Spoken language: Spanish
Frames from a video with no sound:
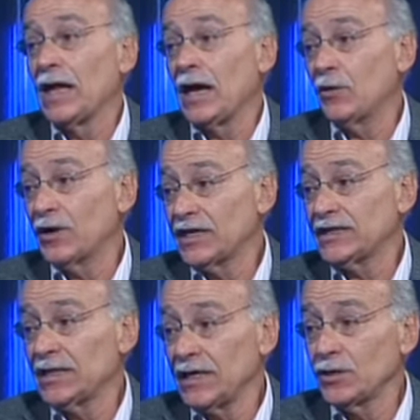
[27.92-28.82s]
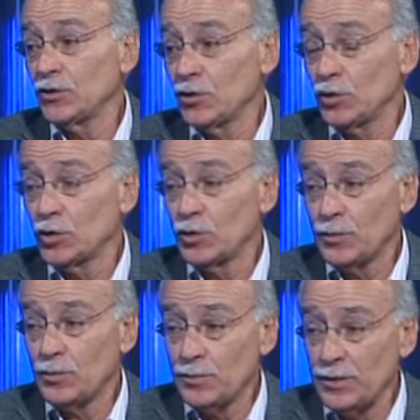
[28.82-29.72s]
aunque este año los
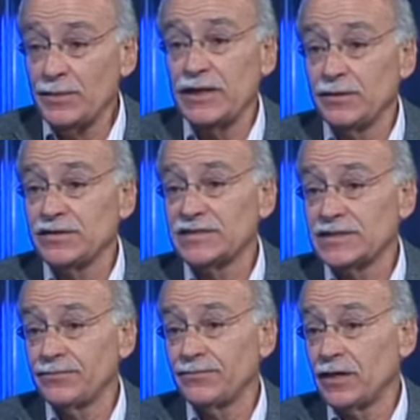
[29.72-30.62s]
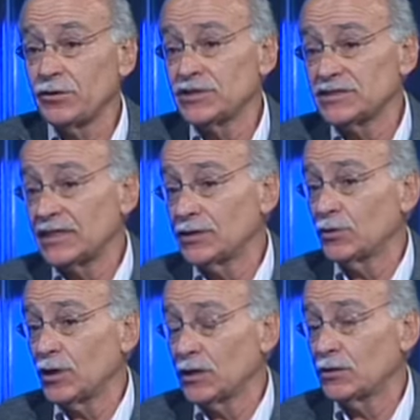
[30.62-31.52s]
clubes por primera vez están
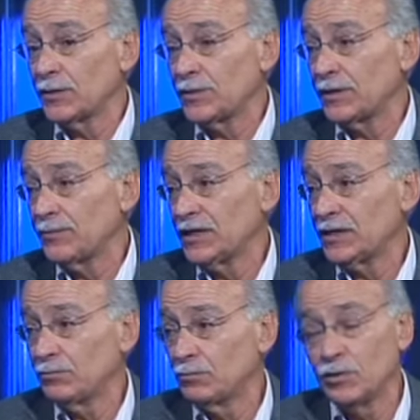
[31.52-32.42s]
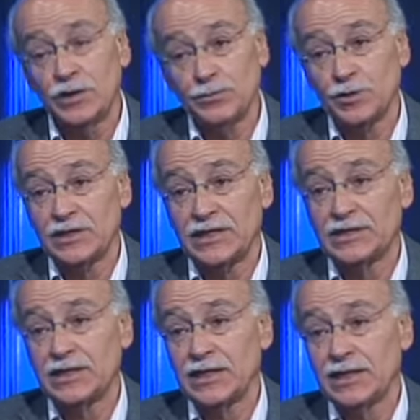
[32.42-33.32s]
valorizando algo que para mí es muy
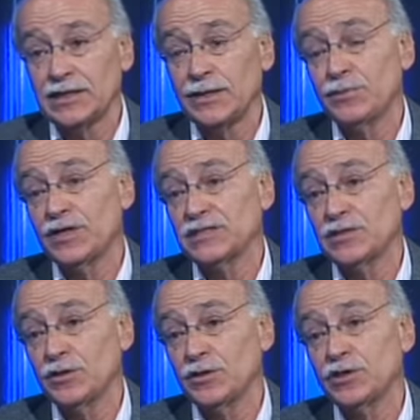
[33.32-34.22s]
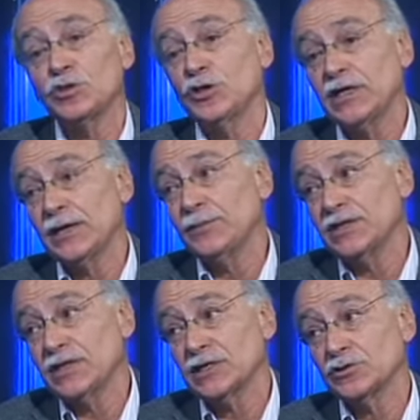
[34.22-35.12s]
importante y que han desperdiciado
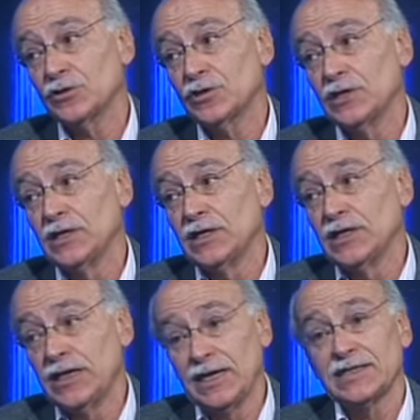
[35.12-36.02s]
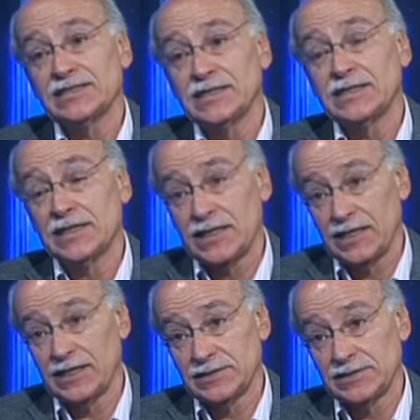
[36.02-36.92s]
históricamente, que son las
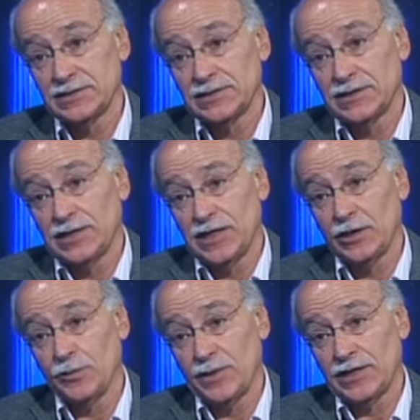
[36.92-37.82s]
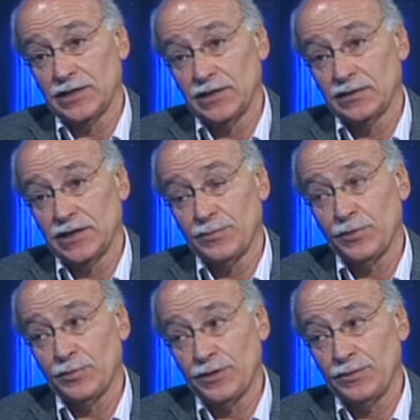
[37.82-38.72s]
entradas a los partidos, que
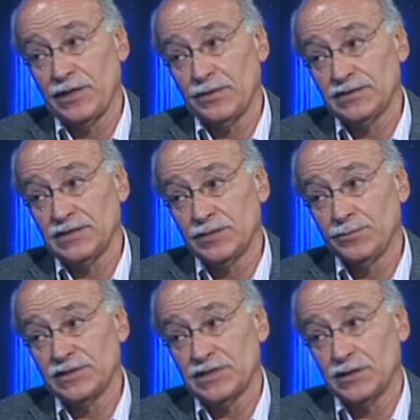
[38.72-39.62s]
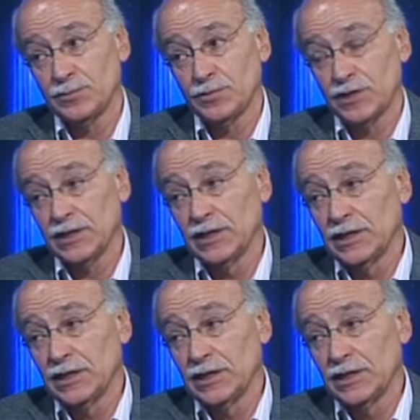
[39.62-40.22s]
por primera vez están pensando, porque